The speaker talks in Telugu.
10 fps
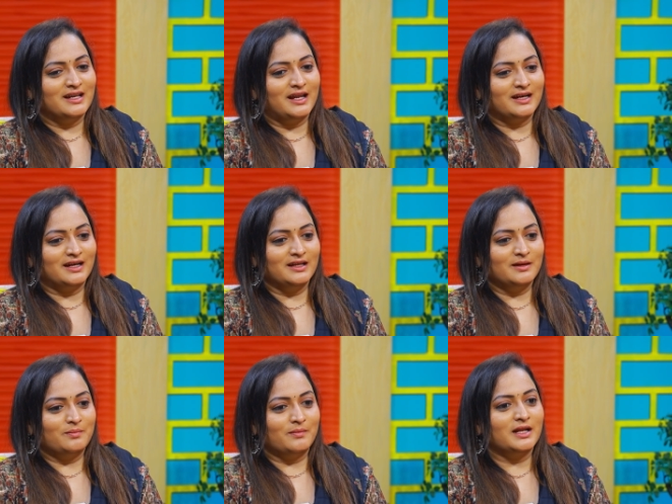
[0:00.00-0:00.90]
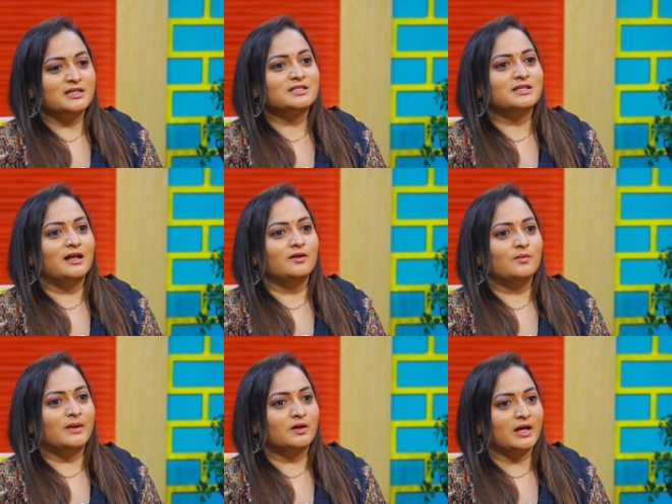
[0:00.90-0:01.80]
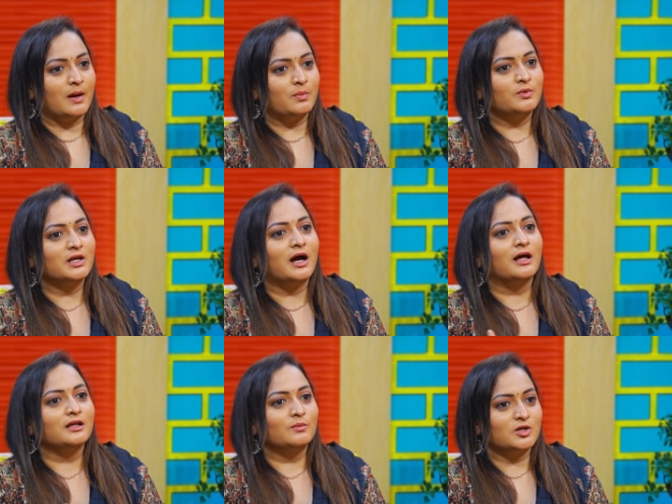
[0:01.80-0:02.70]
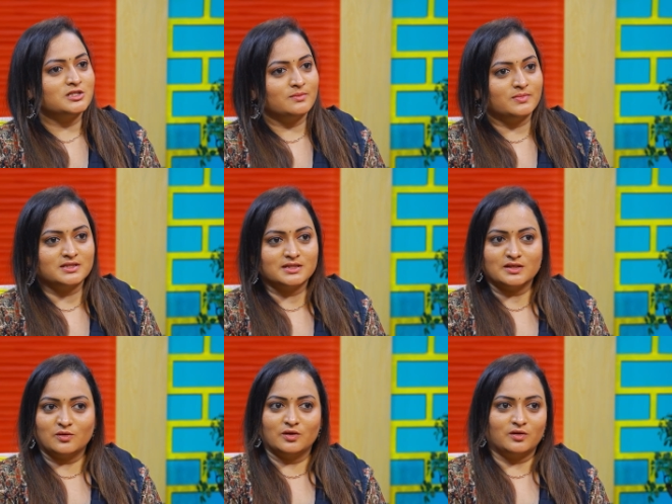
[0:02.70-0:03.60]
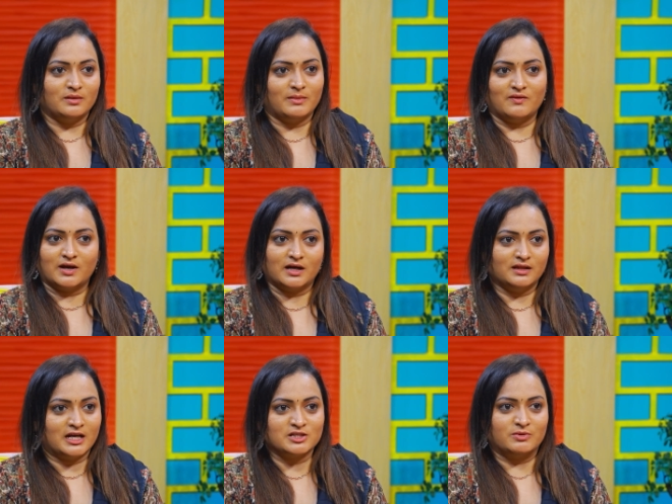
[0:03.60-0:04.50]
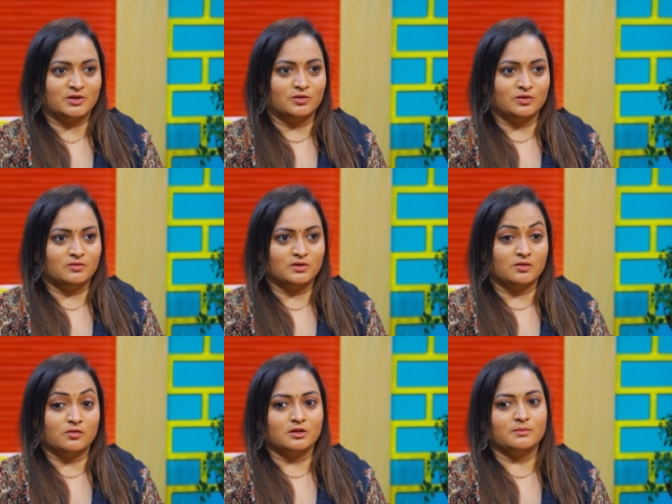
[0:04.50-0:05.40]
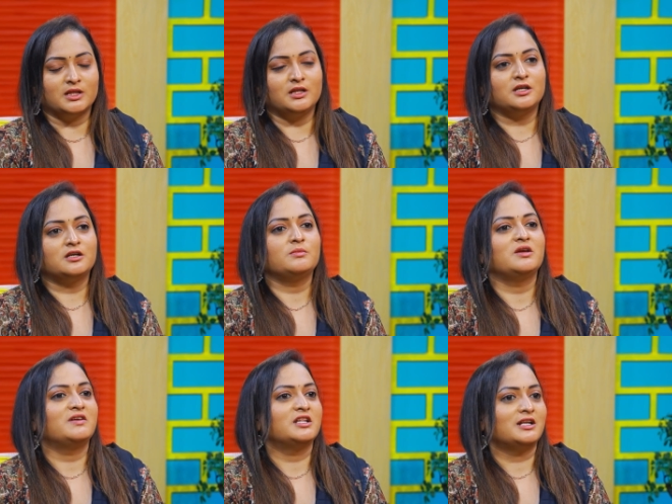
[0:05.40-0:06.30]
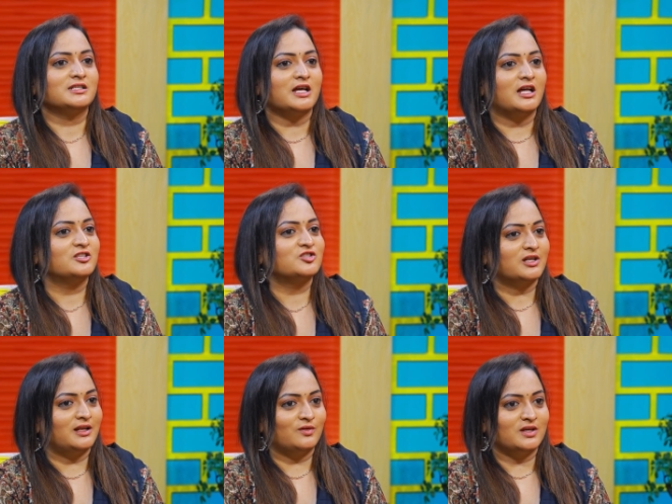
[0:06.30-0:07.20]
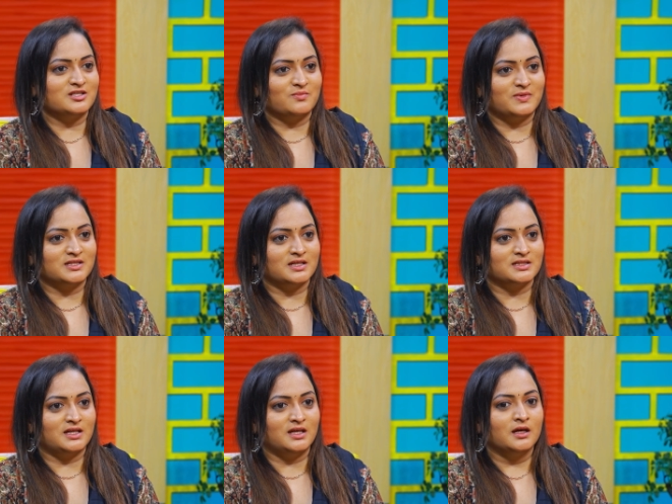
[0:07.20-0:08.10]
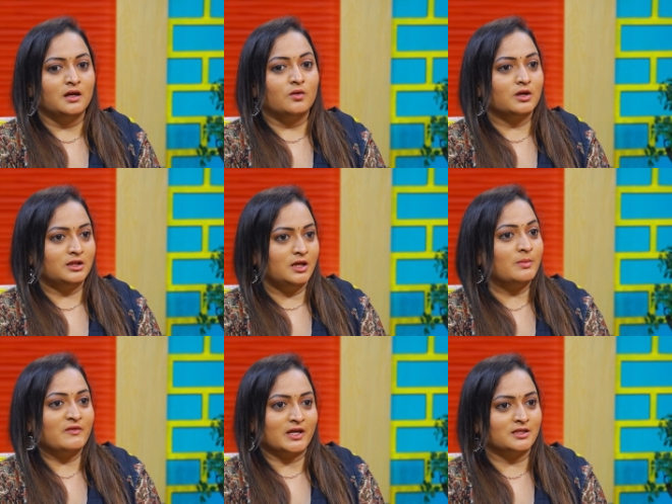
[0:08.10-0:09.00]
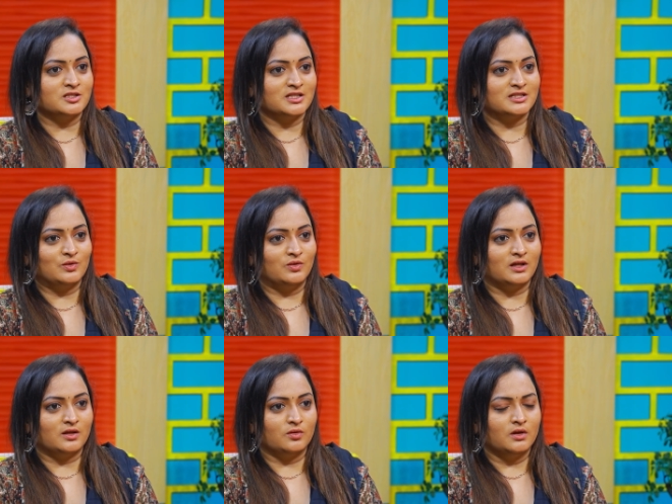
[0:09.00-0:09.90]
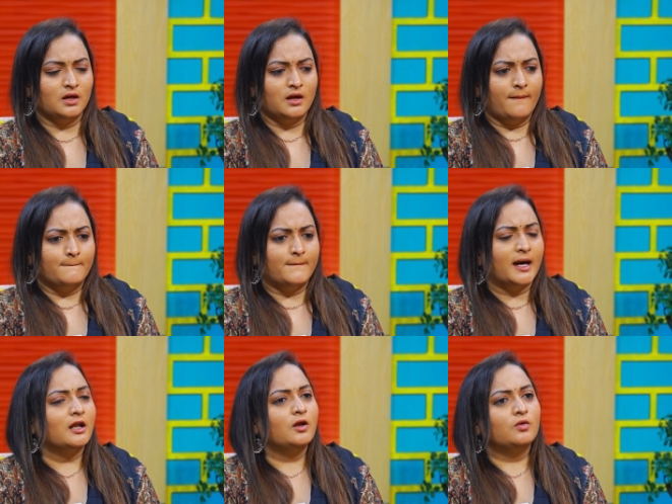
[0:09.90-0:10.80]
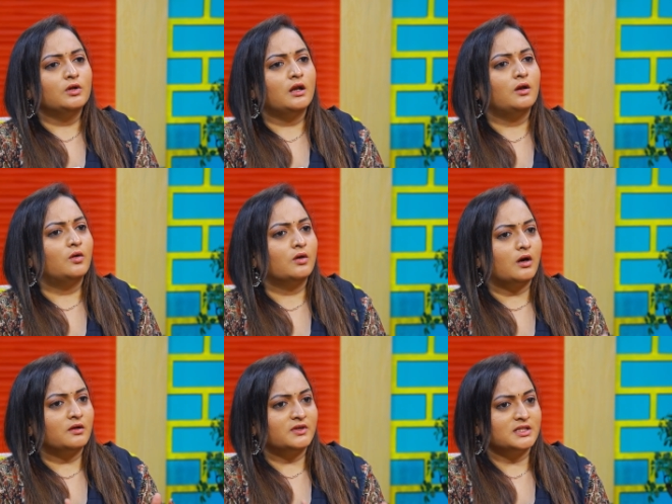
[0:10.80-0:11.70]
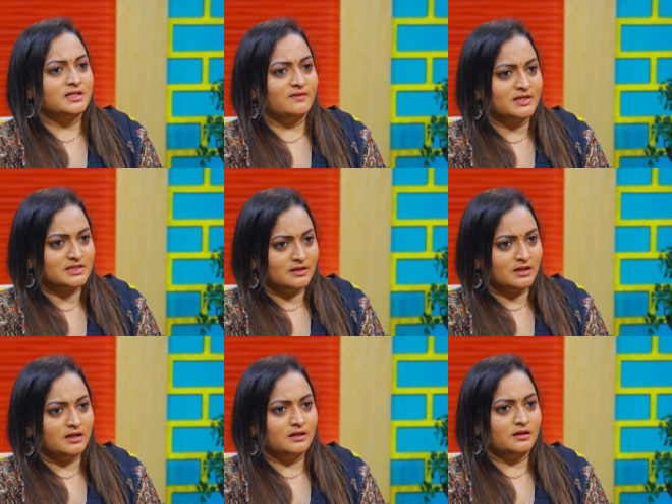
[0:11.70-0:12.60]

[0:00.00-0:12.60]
లైక్ అంటే మన ఇష్టాలు మనం క్యాపబుల్ కాదేమో అని చెప్పేసి కొన్ని కొన్ని మనం అక్కడే దాచిపెట్టుకుంటూ ఉంటాం కొంతమంది ఏంటంటే మేము ఏదైనా సాధించగలం అని చెప్పేసి ఒక ధీమా వ్యక్తం చేస్తూ ఉంటారు మనలో ఉన్న లో కాన్ఫిడెన్స్ లెవెల్స్ని